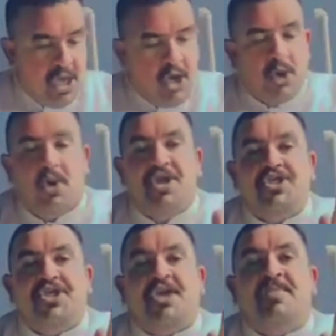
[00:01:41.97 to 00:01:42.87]
نروح
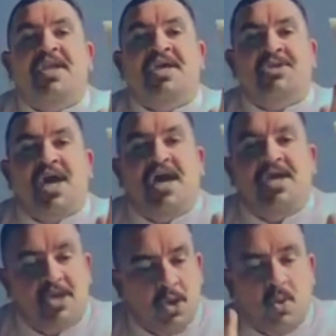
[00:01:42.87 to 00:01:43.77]
نشتكي بالنزاهة
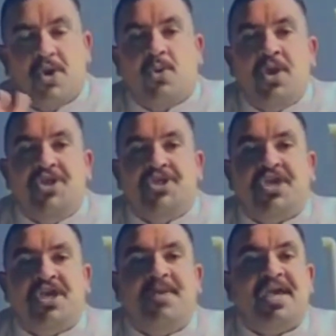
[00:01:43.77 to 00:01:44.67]
ونروح
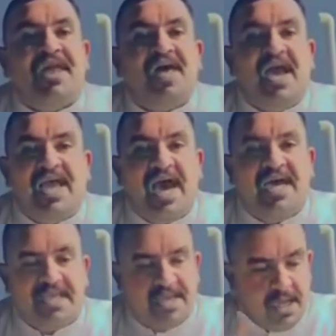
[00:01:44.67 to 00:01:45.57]
نشتكي بالقضاء العادل